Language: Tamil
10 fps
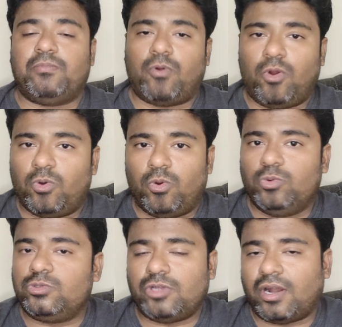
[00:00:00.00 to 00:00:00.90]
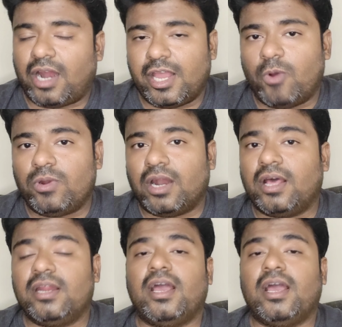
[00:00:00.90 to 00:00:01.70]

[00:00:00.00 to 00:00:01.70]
பொருள் ஒரு லூஸ் ஷாட் ஆடி அவுட் ஆனாரு